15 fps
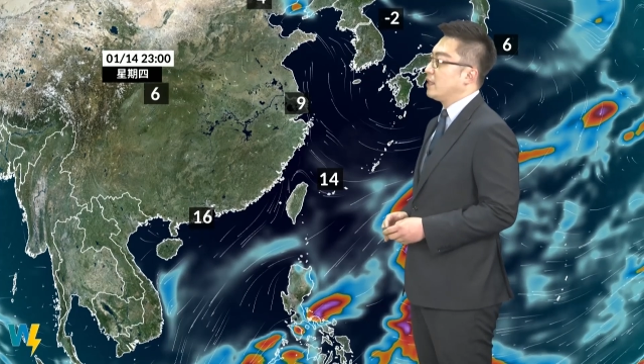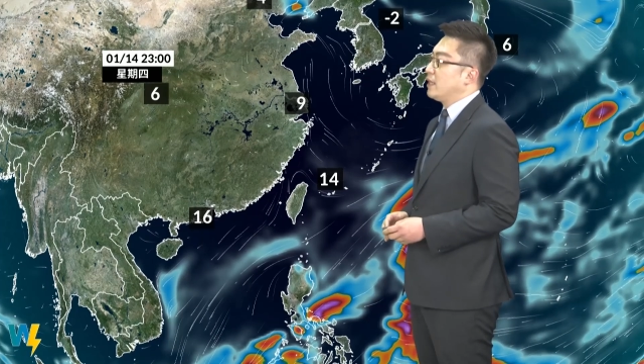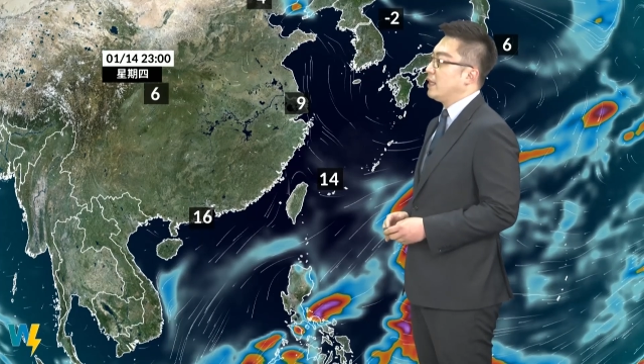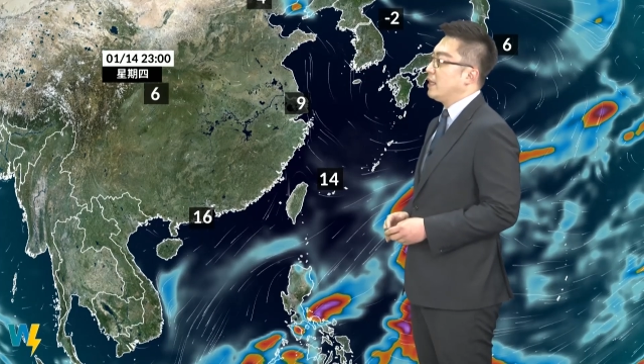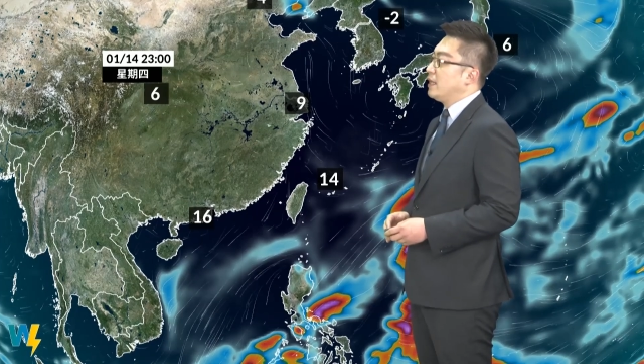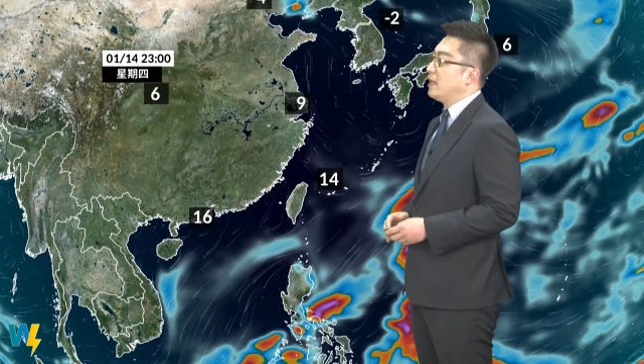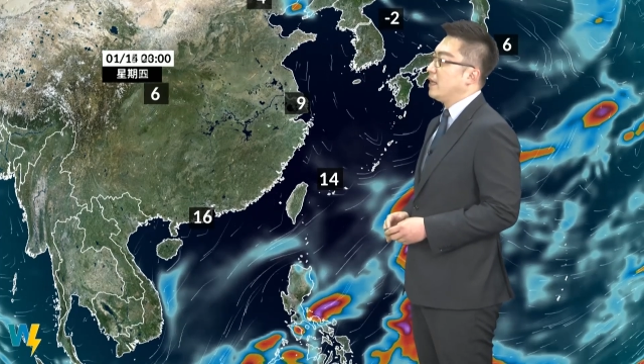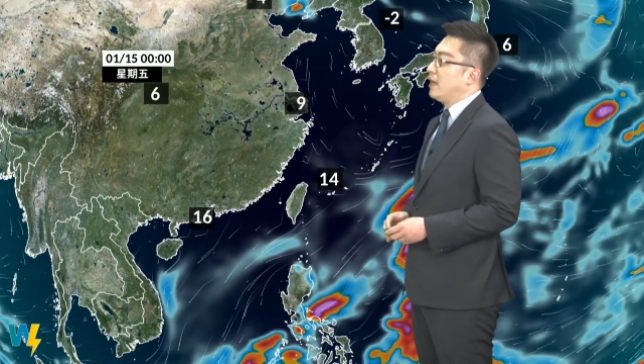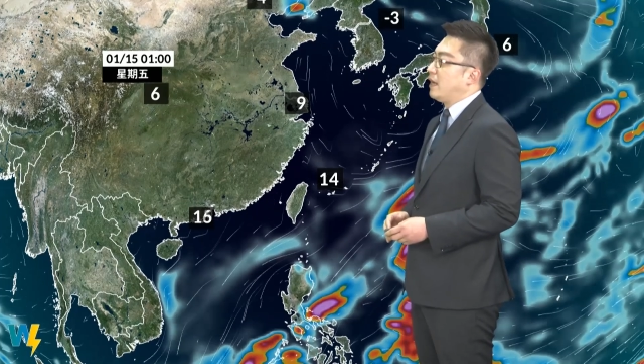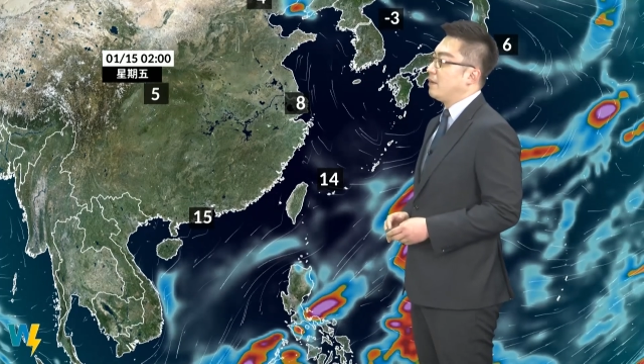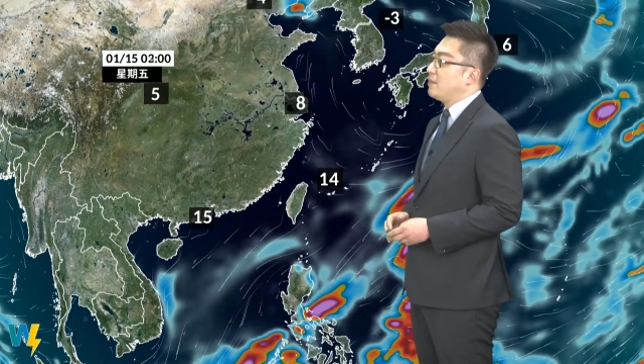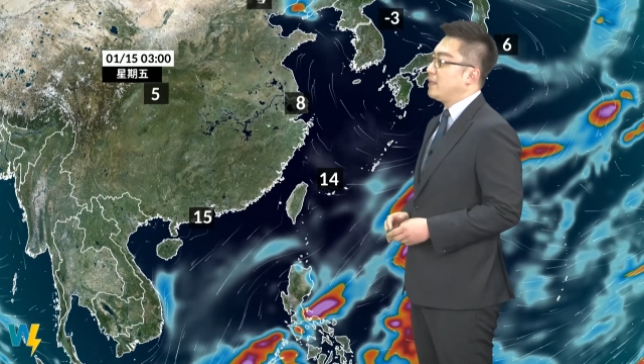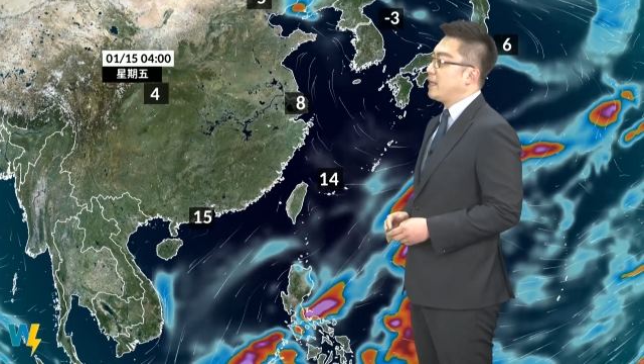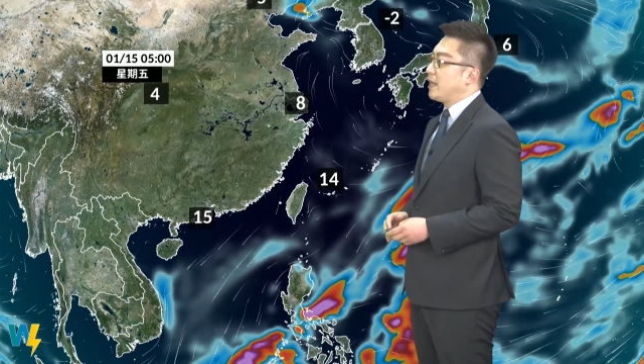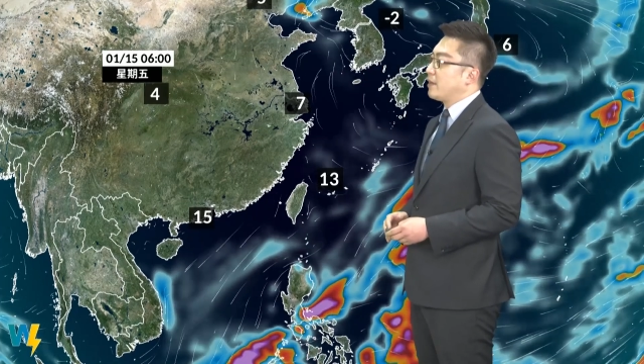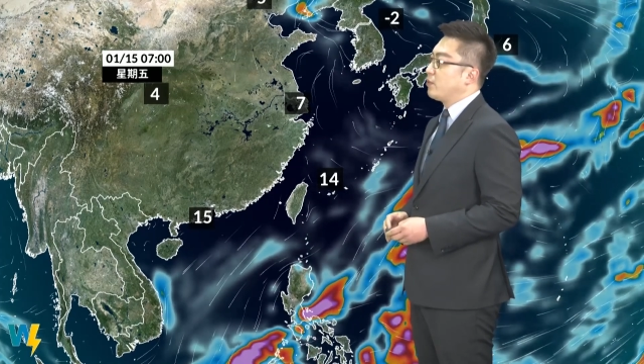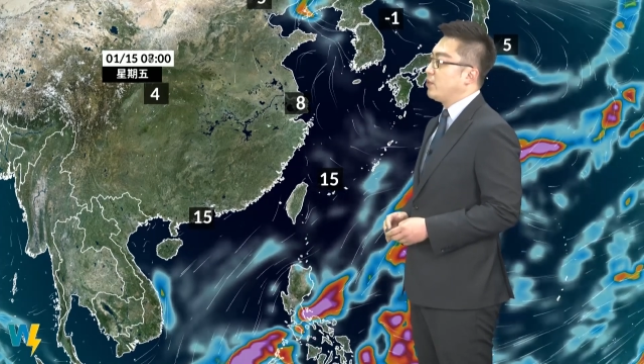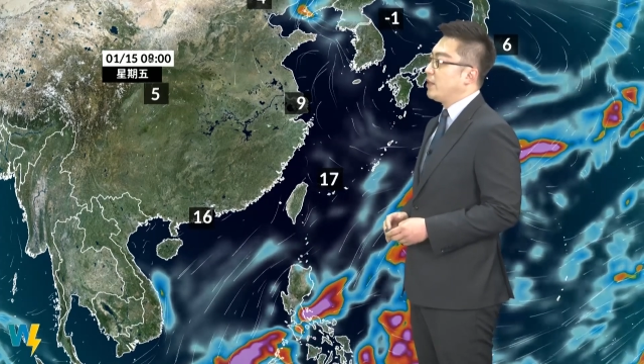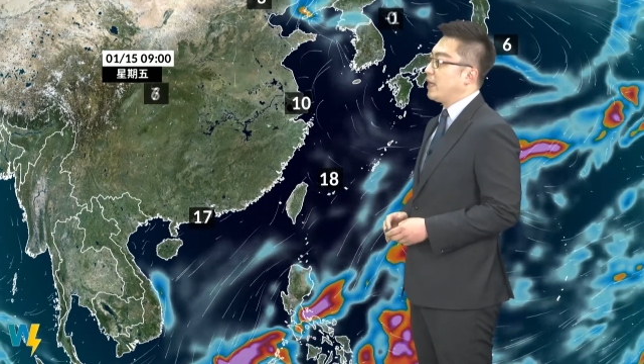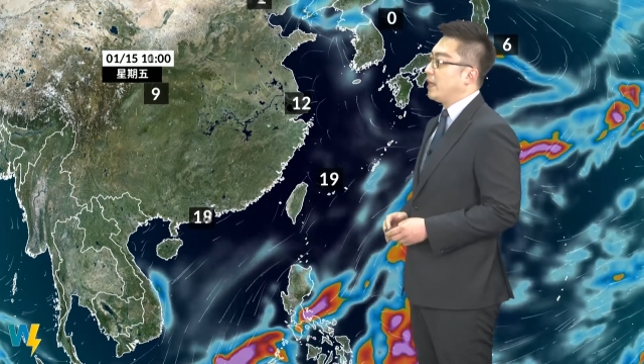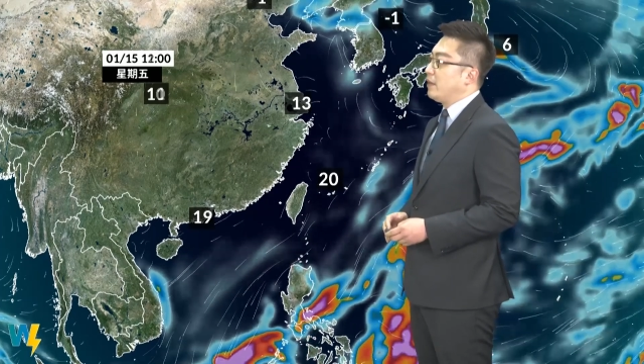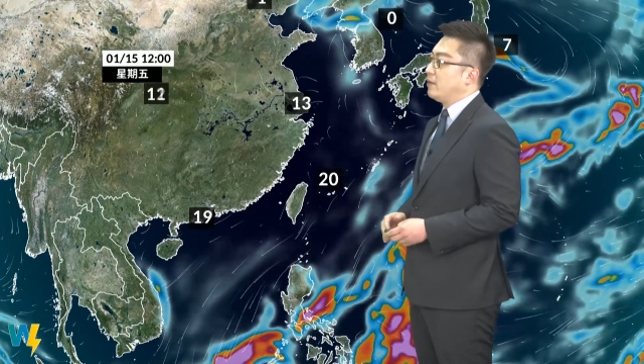伫咧啊未来
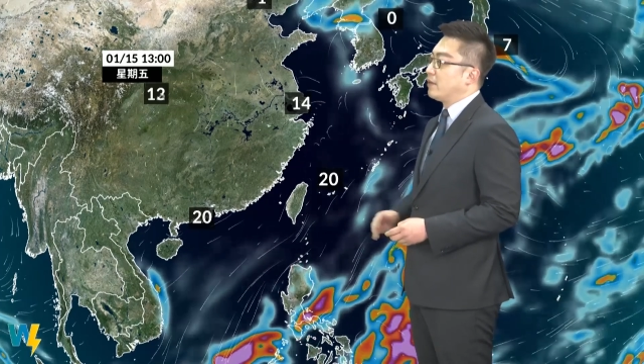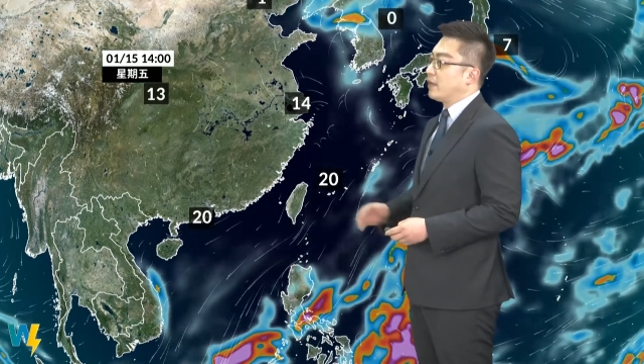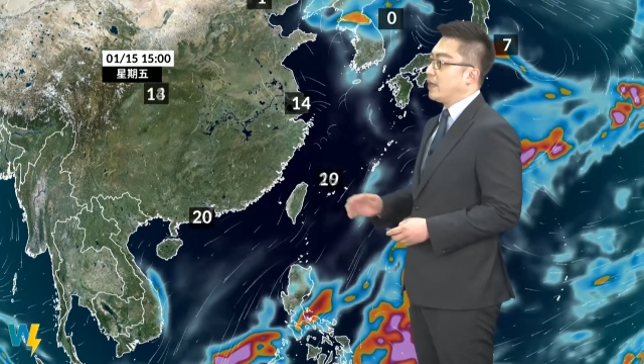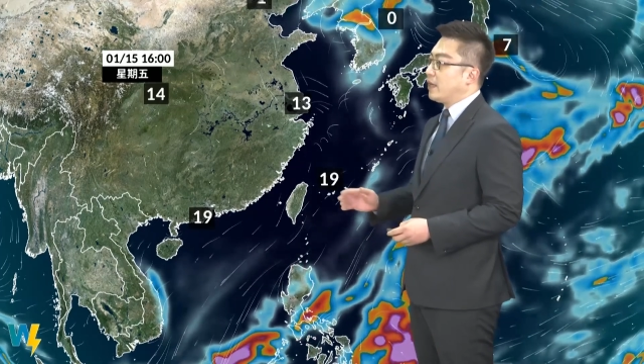几工哦，